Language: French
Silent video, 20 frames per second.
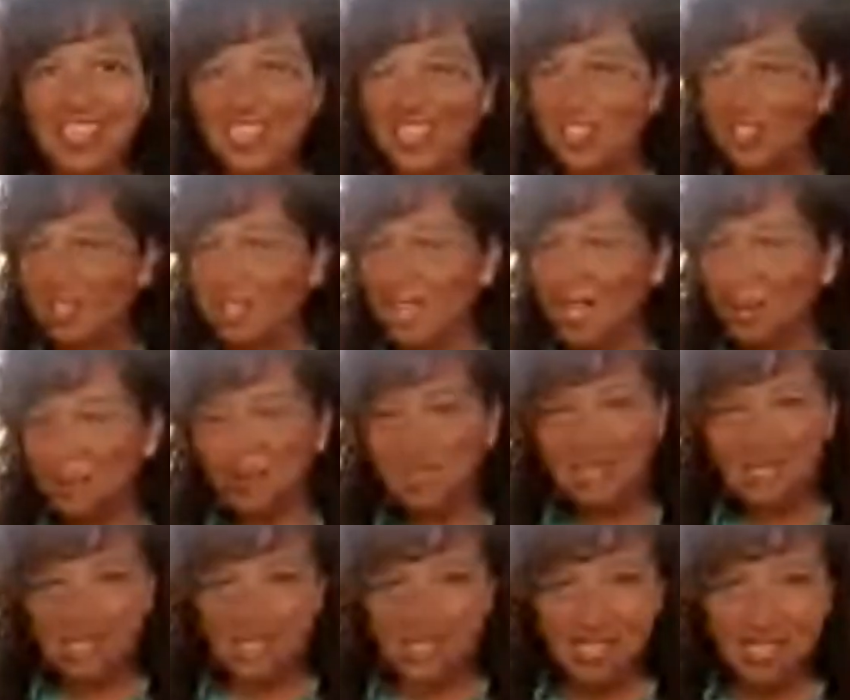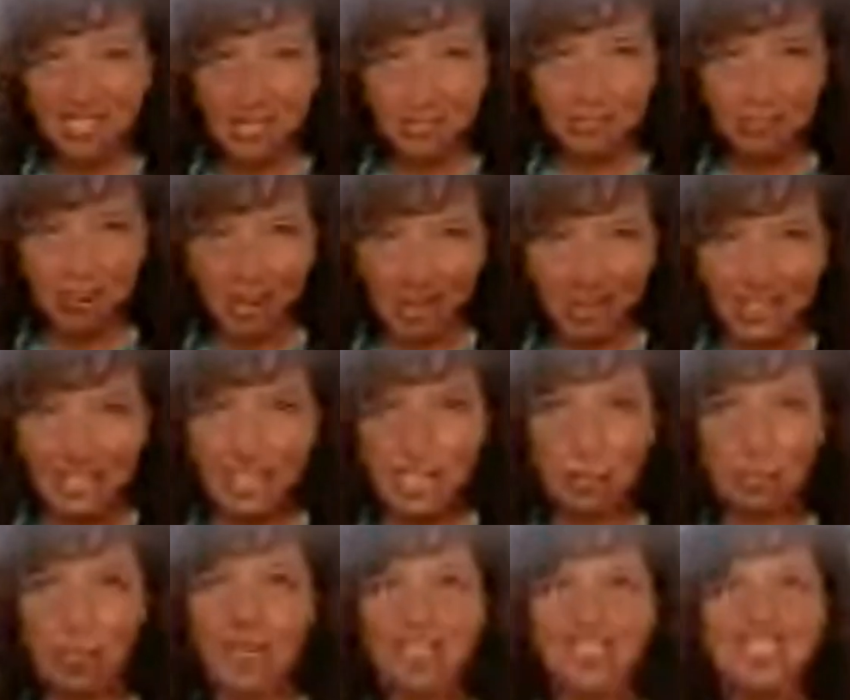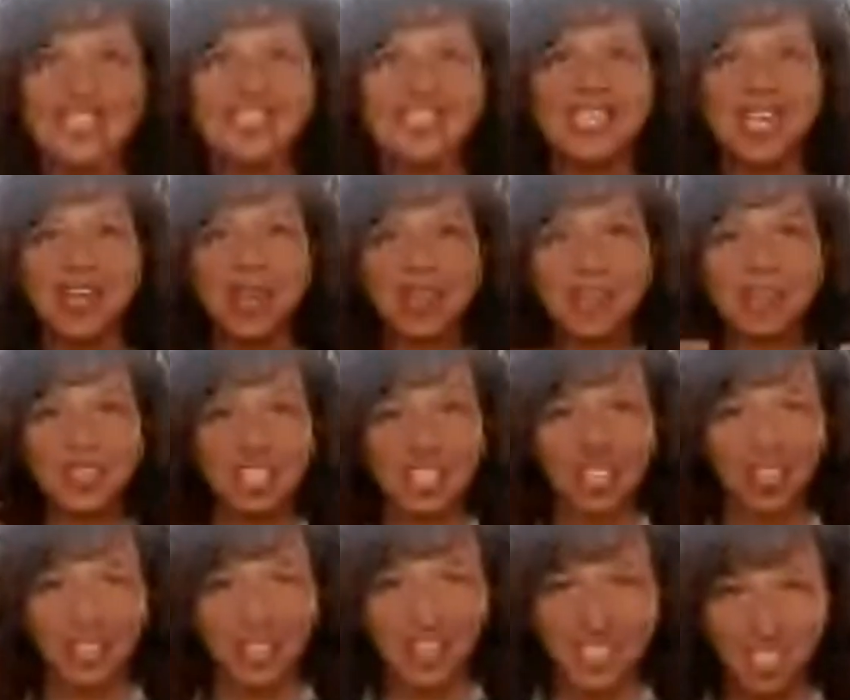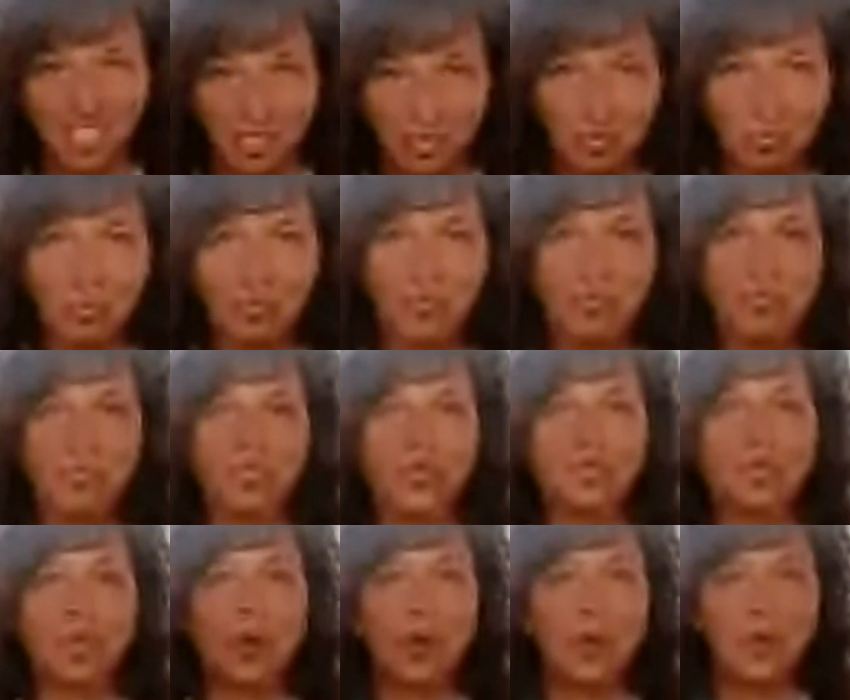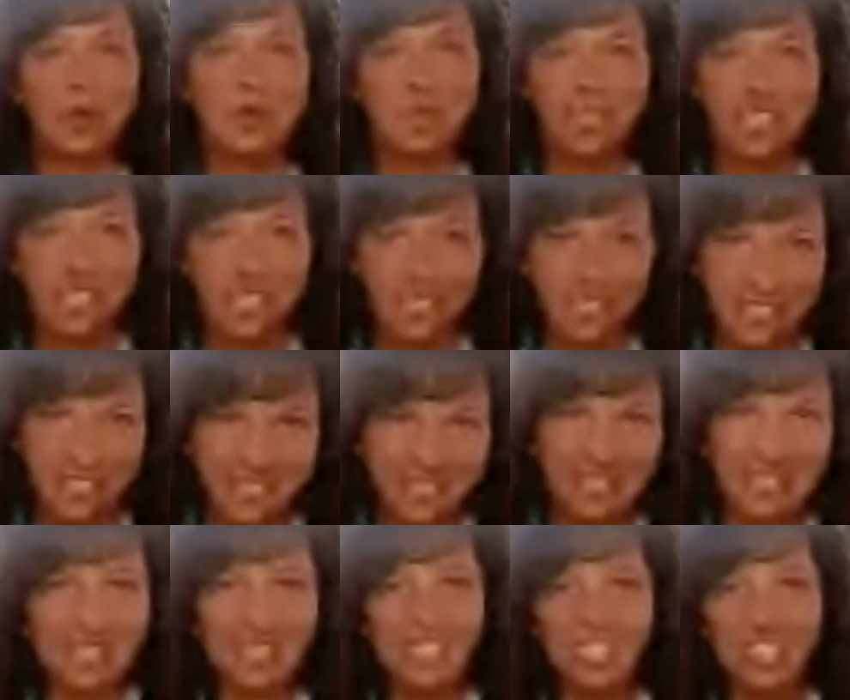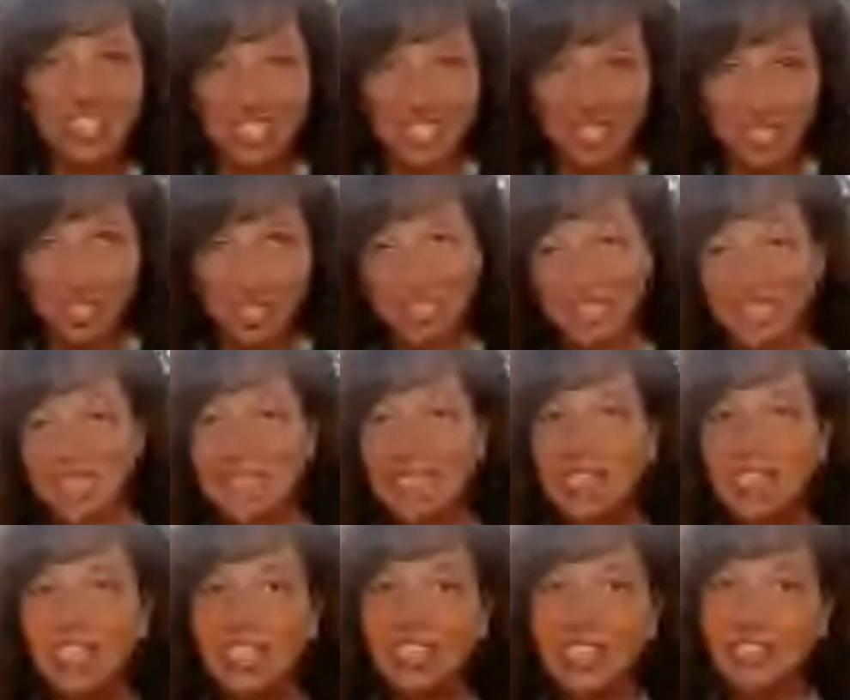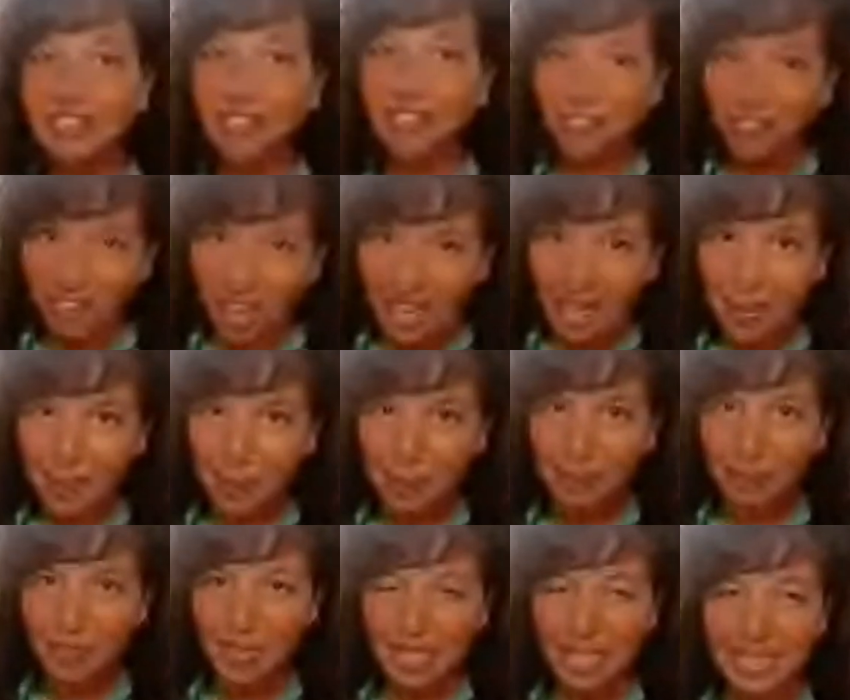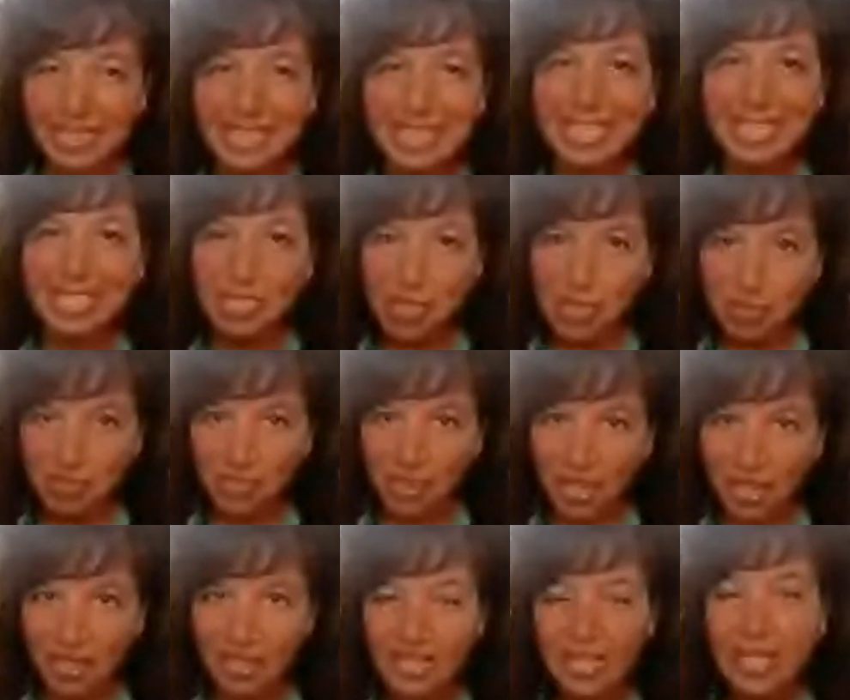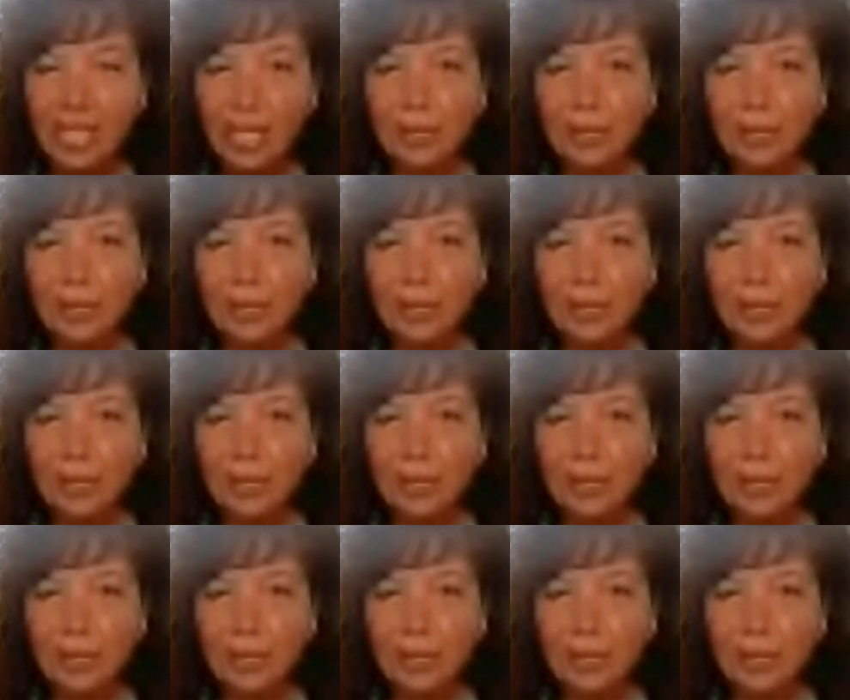euh, la business apprend l'expansion, j'ai engagé plus de monde, j'ai ci, j'ai ça », tandis que les femmes très souvent,